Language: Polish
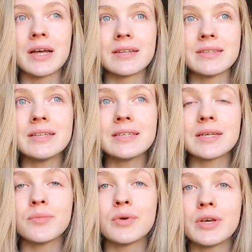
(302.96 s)
na tylnie
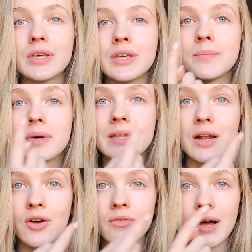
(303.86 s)
zęby i
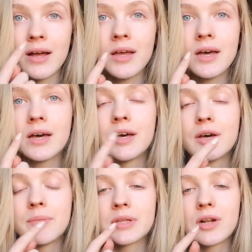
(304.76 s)
metalowa,
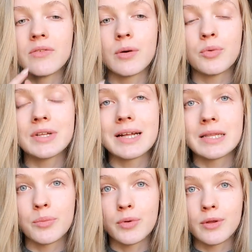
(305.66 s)
e, metalowa płytka
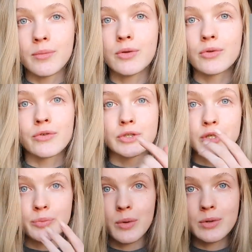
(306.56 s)
na podniebieniu, to
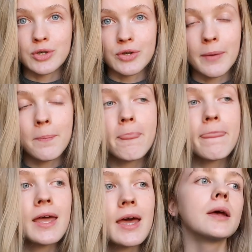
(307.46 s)
wszystko jest połączone.
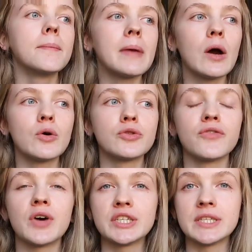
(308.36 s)
Miało
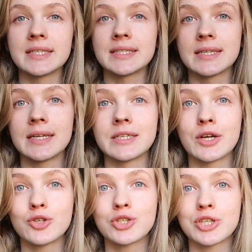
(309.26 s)
to właśnie za
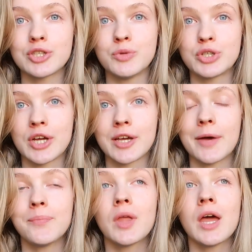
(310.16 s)
zadanie rozszerzać mi
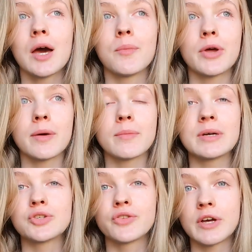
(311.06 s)
szczękę. Moja
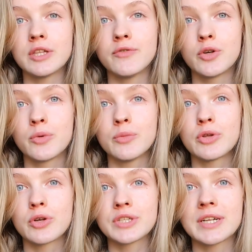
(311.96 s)
mama co dwa dni w domu mi
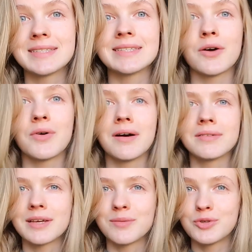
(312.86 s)
to
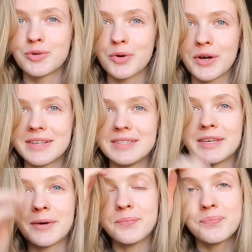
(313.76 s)
rozkręcała takim
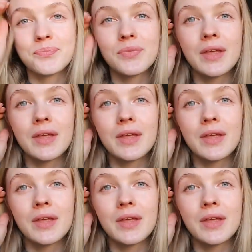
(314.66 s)
śrubokręcikiem.